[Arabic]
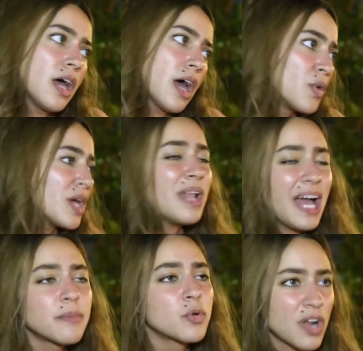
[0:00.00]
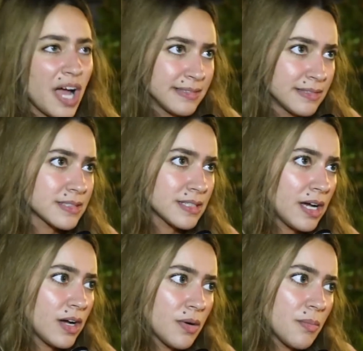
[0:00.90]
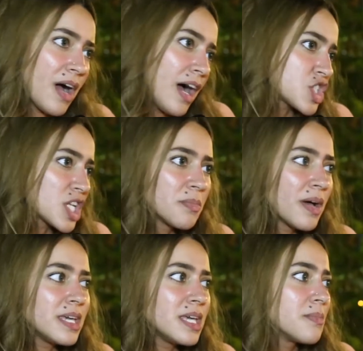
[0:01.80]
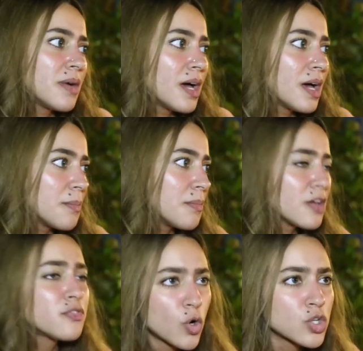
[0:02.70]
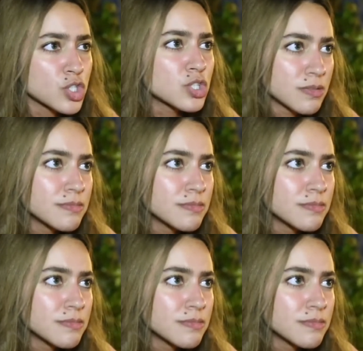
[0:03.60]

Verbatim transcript: آه، او يعمل حاجه من ورا حد عشان ما ي... ما, ما يفجرش